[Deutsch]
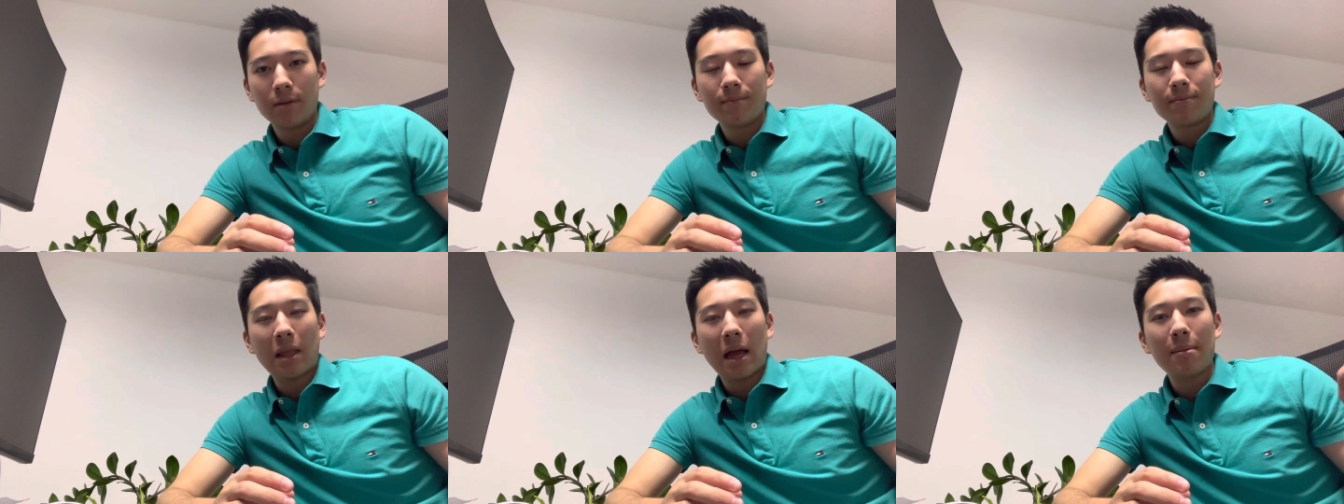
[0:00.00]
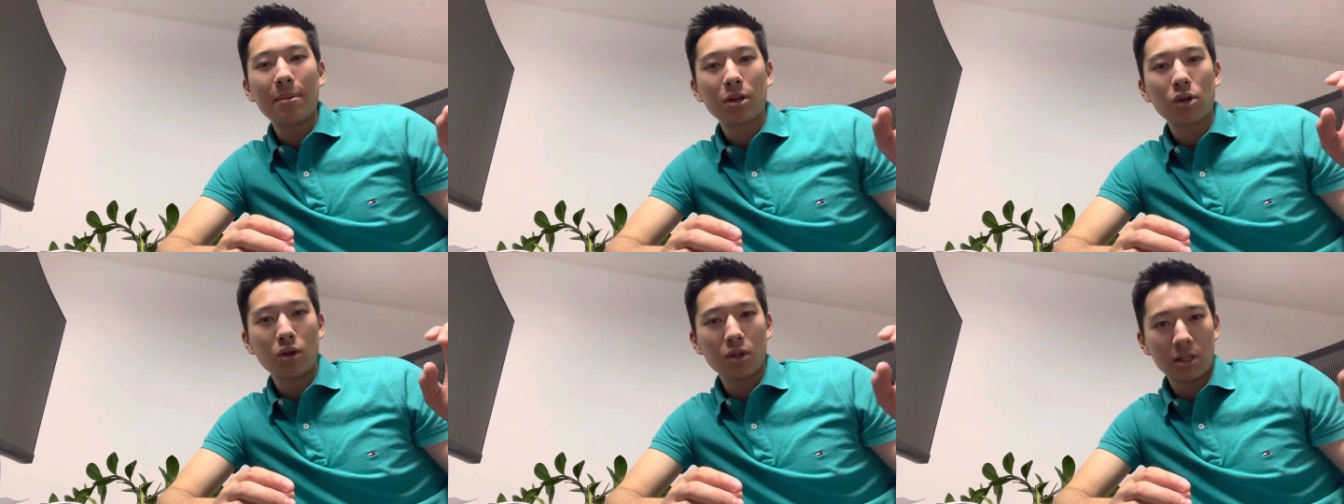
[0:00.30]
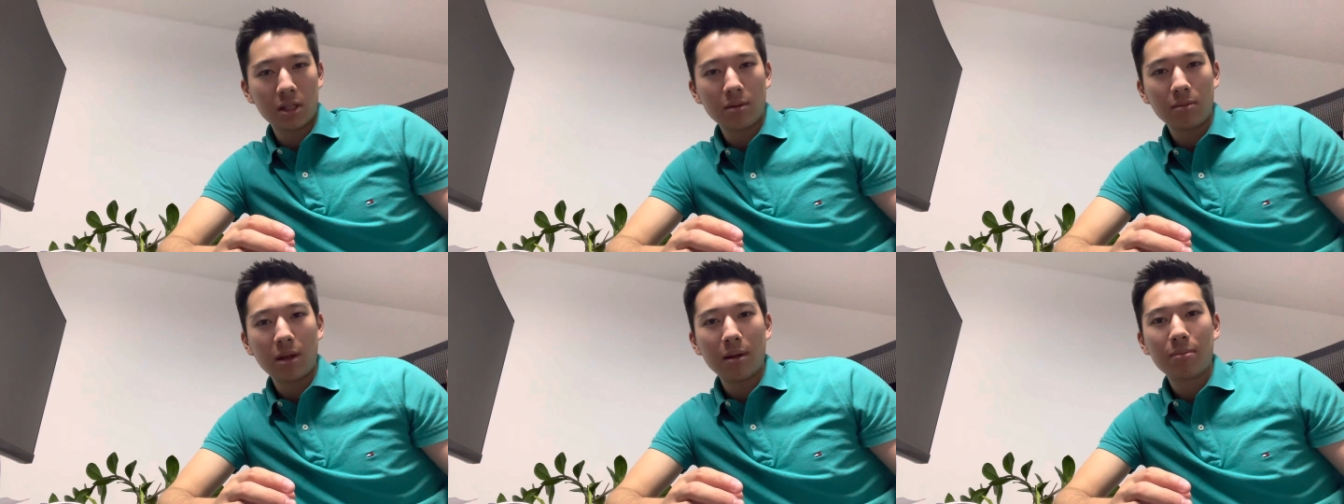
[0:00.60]
Aber
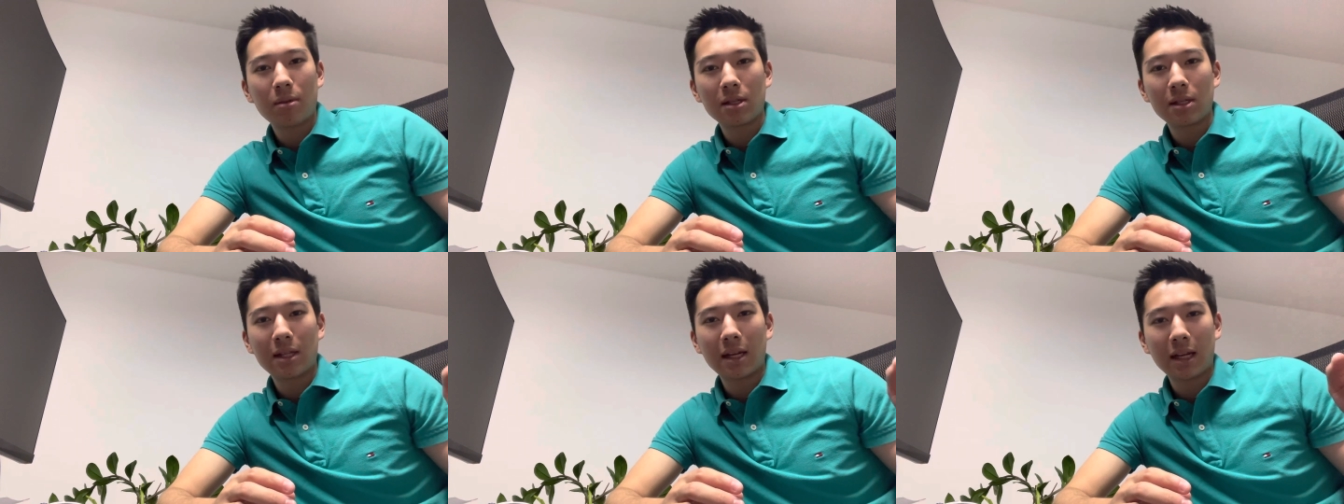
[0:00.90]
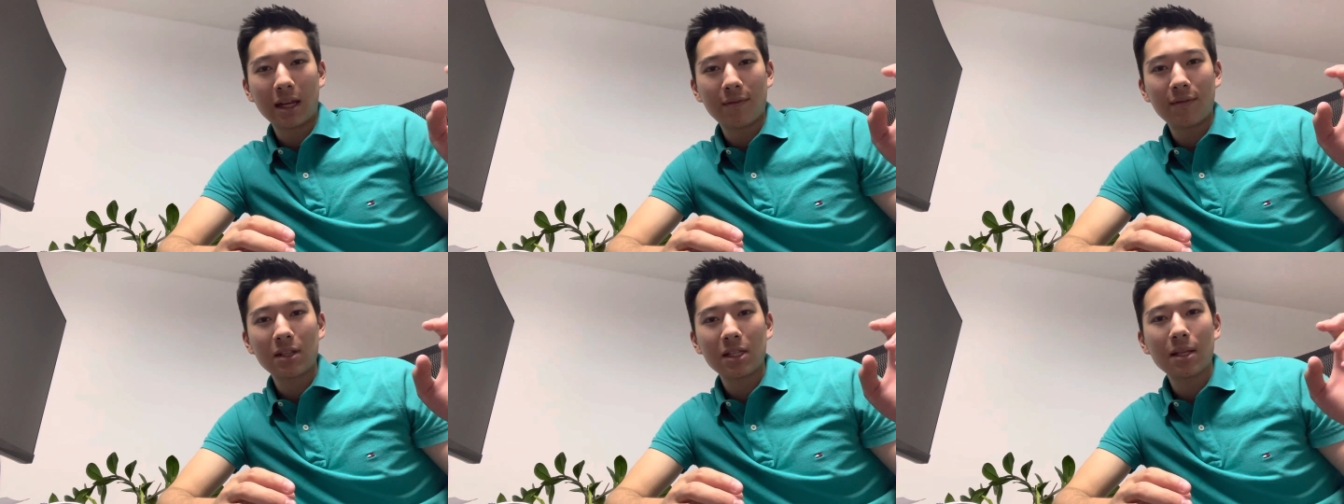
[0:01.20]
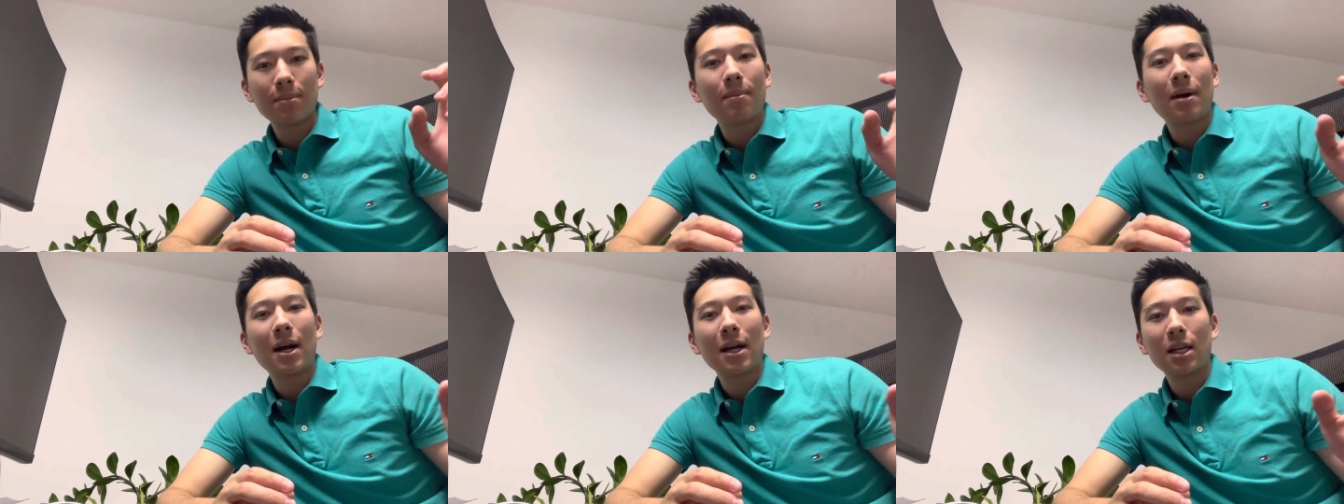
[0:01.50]
trotzdem gibt es da gewisse
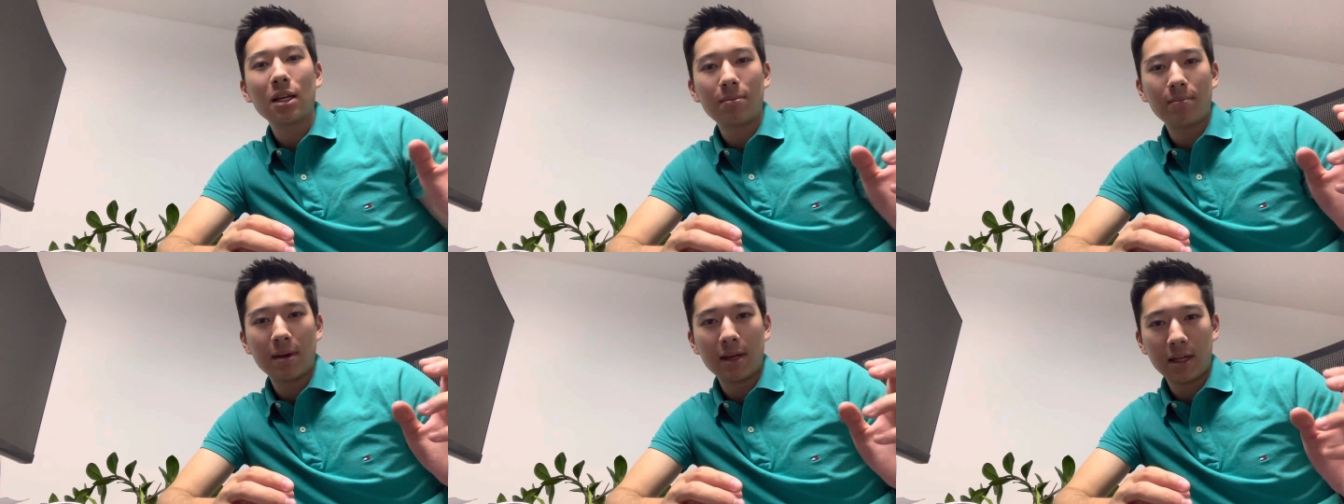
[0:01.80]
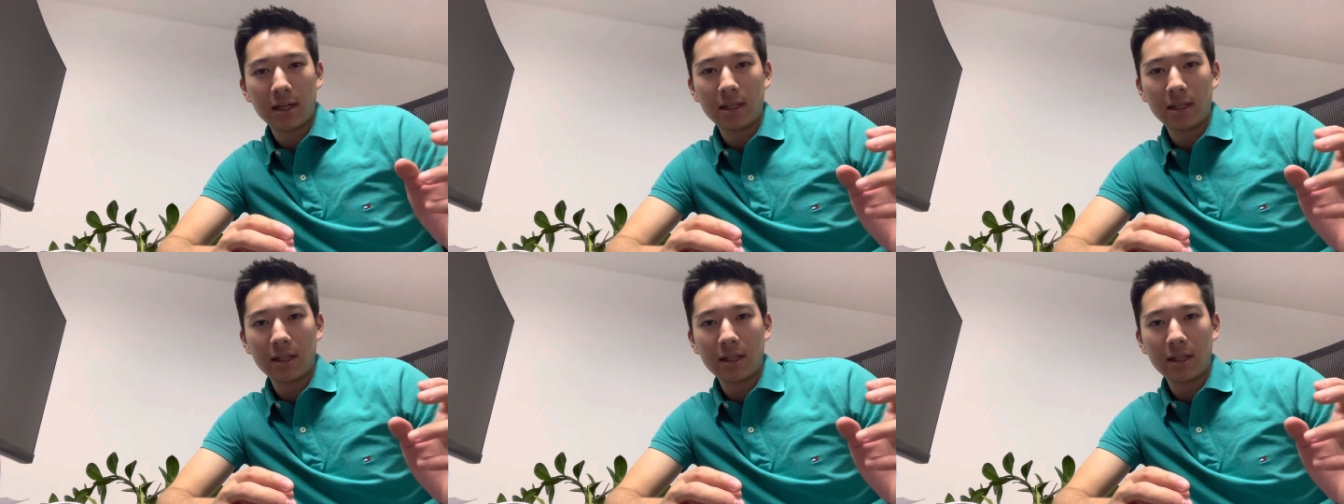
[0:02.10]
Market Maker,